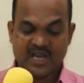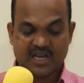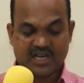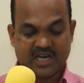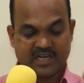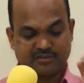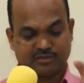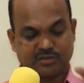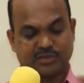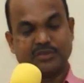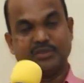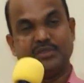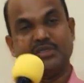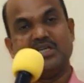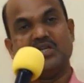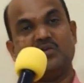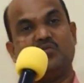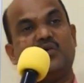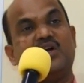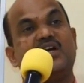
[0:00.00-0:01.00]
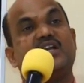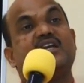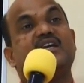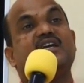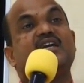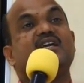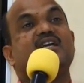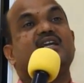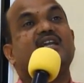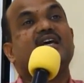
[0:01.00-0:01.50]
கர்த்தருடைய
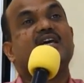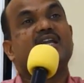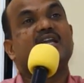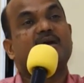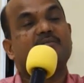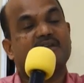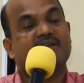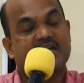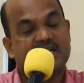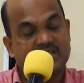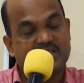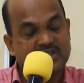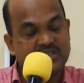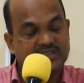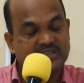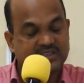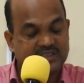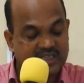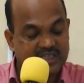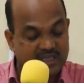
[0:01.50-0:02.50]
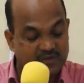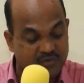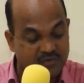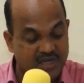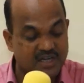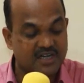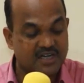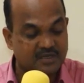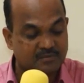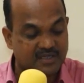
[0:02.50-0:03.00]
வருகையிலே நாம் கடந்து செல்ல
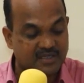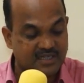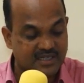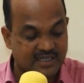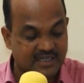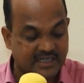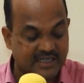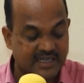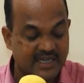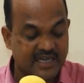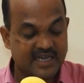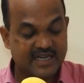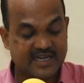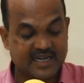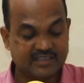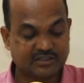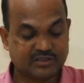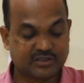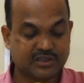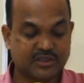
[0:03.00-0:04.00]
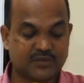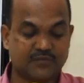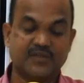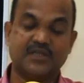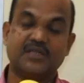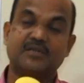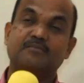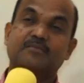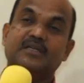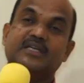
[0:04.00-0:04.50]
வேண்டும் என்று கர்த்தர்
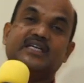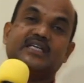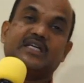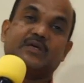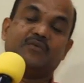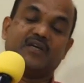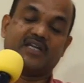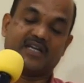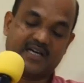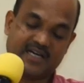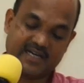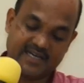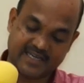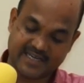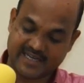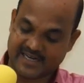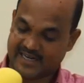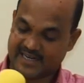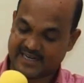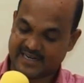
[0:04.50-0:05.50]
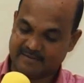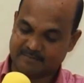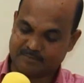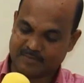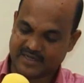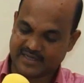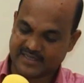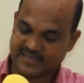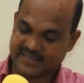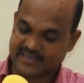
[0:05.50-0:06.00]
விரும்புகிறவராய்
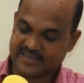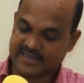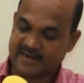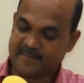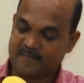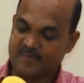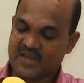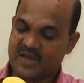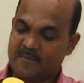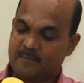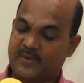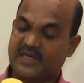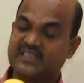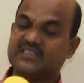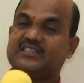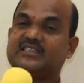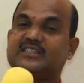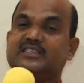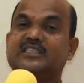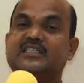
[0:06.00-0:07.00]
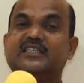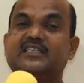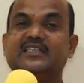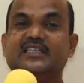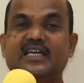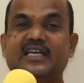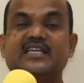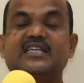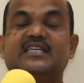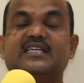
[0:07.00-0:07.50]
காணப்படுகிறார் பத்து
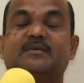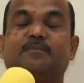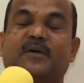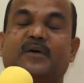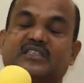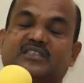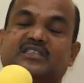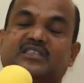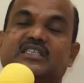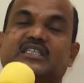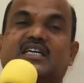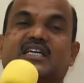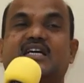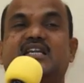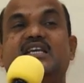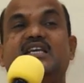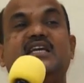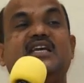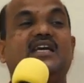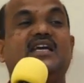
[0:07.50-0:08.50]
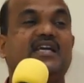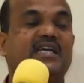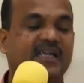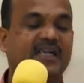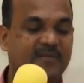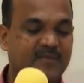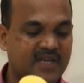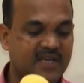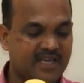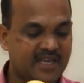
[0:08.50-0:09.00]
என்று பத்து
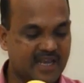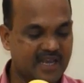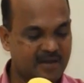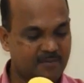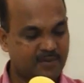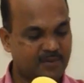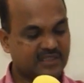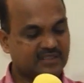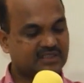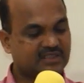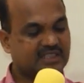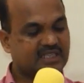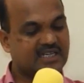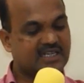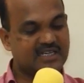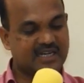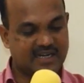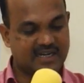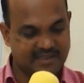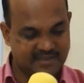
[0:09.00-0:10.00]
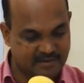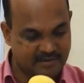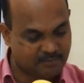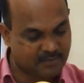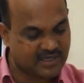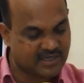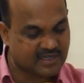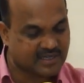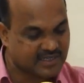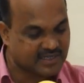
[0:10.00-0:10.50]
கன்னிகைகள் என் பத்து என்று
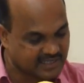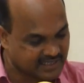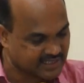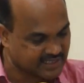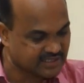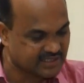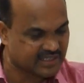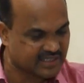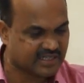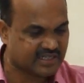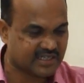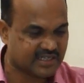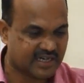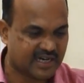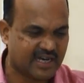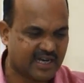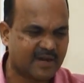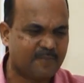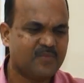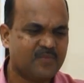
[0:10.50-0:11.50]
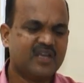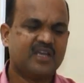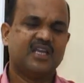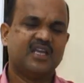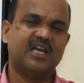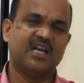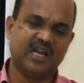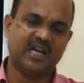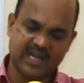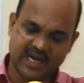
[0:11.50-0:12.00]
எழுதப்பட்டிருக்கிறது என்றால்
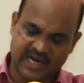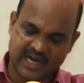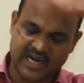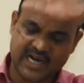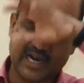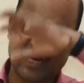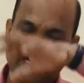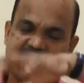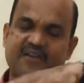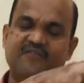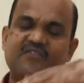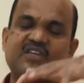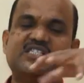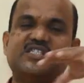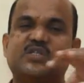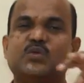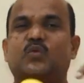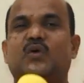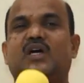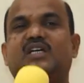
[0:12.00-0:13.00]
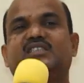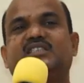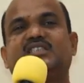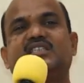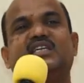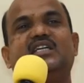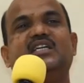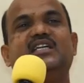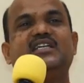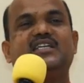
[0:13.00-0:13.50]
எல்லா
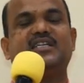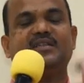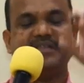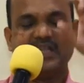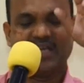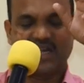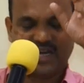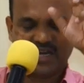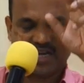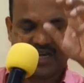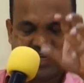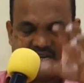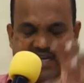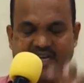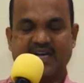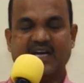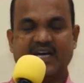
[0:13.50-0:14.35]
விசுவாசிகளுக்கும் எல்லா